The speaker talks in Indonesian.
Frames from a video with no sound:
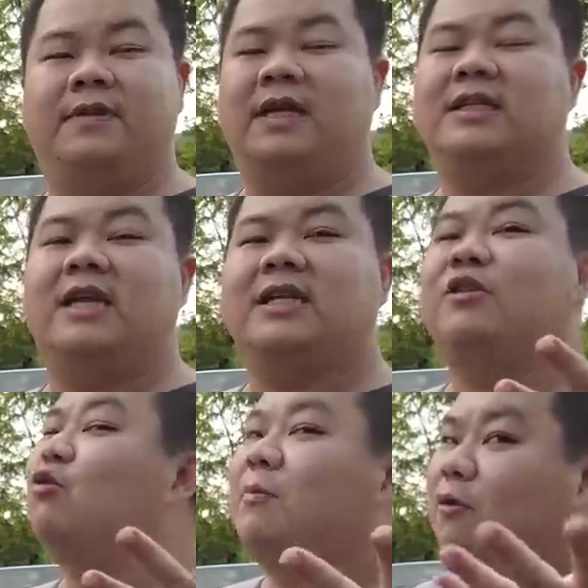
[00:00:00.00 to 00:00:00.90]
Yang salah
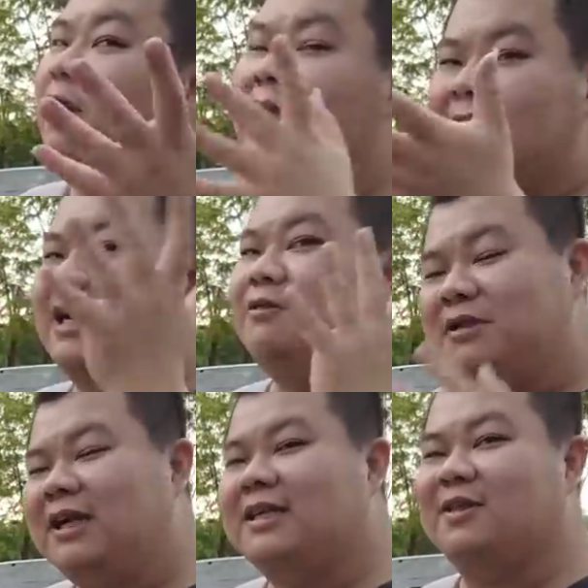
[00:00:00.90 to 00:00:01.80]
satu lah, pokoknya oh, di antara itu
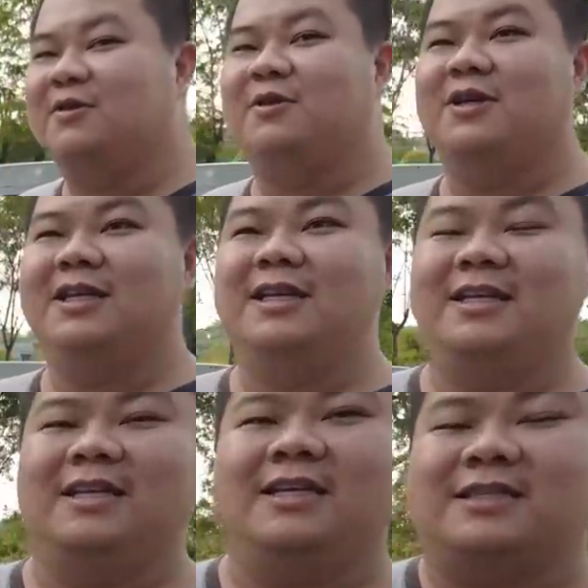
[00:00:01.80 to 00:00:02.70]
salah satu.
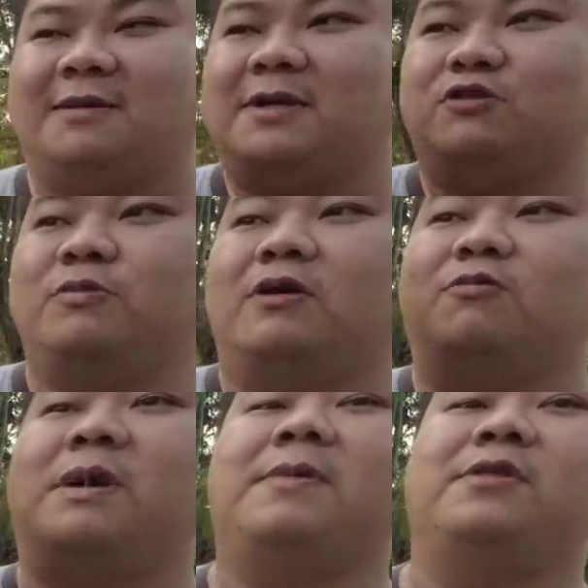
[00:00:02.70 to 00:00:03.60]
Oke, okay, lima. Sama Subaru
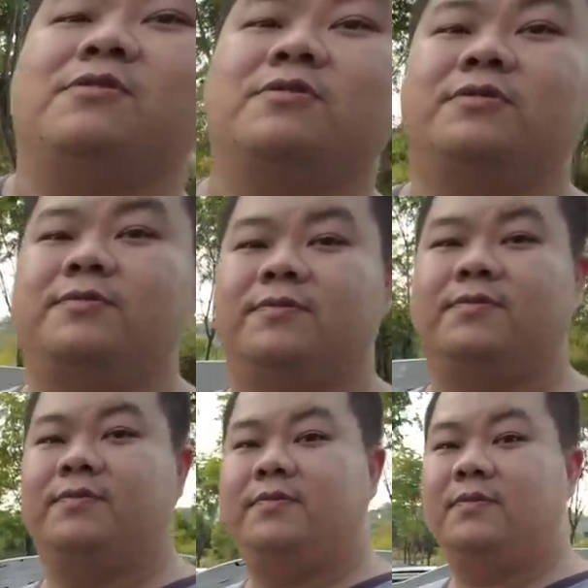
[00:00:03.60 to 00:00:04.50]
empat pintu.
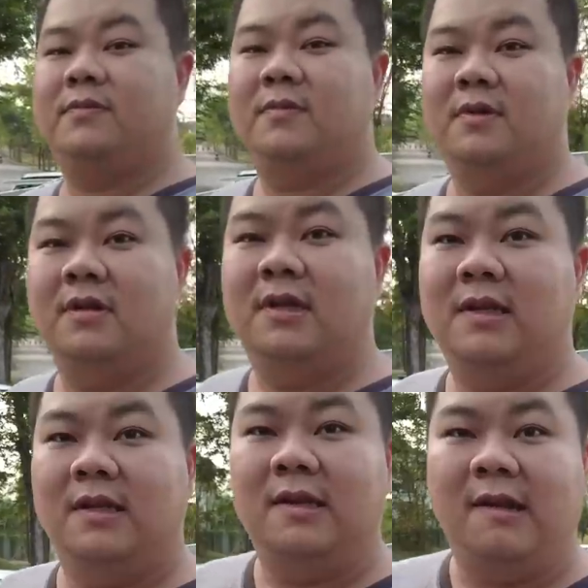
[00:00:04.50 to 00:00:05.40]
Baru
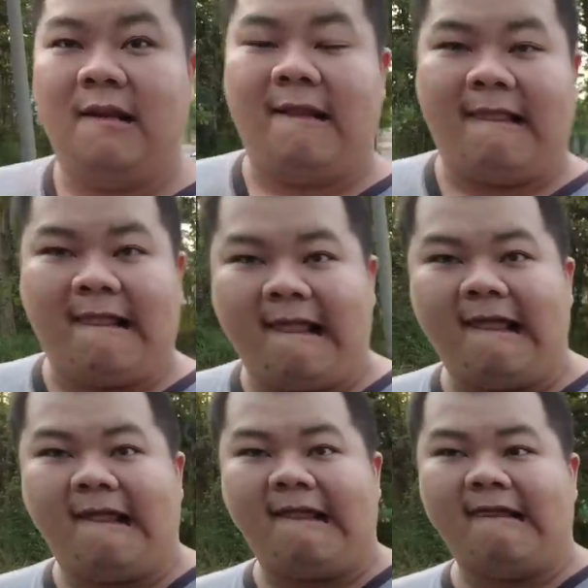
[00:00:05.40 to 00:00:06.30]
lima.
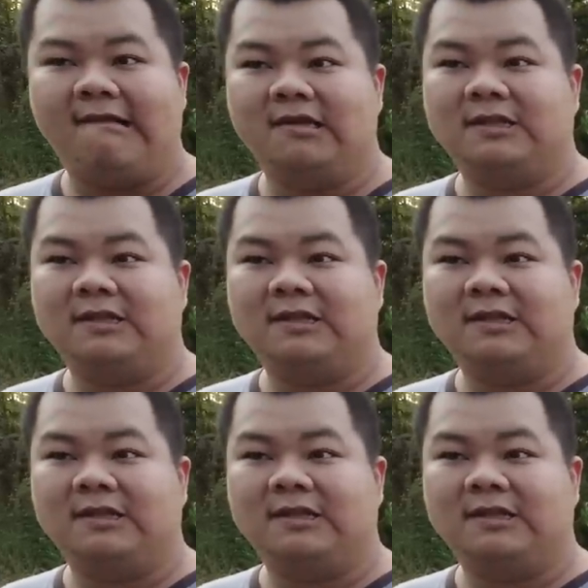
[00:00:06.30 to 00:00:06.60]
Nah, enam.